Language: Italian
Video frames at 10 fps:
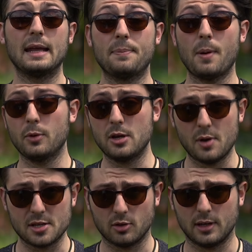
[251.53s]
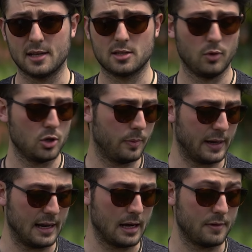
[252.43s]
Ed è proprio di questo che adesso voglio
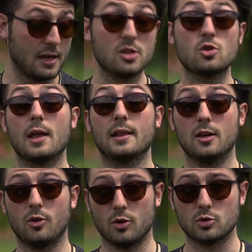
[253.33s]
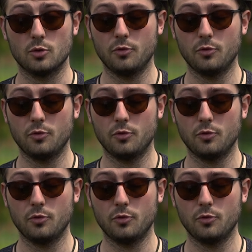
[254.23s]
parlarvi, e cioè del costo.